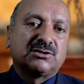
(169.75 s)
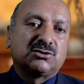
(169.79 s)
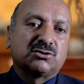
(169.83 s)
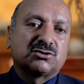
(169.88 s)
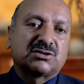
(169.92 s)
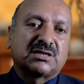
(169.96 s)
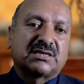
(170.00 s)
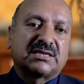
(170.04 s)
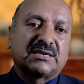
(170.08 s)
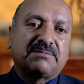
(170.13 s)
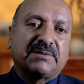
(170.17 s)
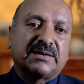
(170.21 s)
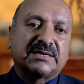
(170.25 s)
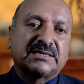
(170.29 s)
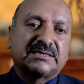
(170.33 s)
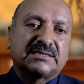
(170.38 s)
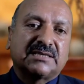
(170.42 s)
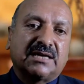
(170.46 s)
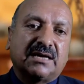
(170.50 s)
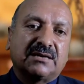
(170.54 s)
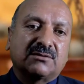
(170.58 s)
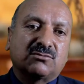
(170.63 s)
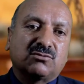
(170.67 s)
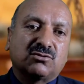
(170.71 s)
जो सदर
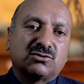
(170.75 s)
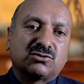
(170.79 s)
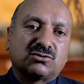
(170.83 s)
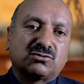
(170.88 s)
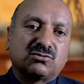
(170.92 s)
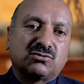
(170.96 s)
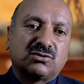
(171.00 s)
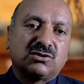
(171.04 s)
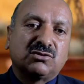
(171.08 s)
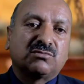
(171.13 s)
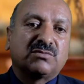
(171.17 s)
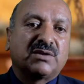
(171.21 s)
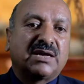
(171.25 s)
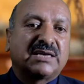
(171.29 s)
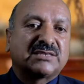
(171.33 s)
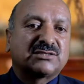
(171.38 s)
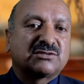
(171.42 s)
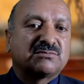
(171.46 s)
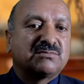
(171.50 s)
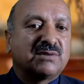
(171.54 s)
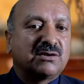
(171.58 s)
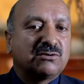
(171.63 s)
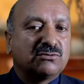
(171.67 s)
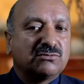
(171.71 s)
पाकिस्तान को ज़रूरी और
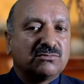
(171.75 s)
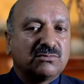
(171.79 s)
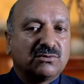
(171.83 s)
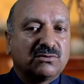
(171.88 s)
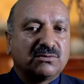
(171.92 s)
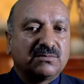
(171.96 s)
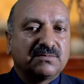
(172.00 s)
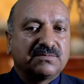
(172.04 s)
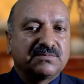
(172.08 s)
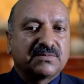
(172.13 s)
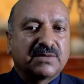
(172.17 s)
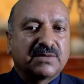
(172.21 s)
मुनासब मरूम हो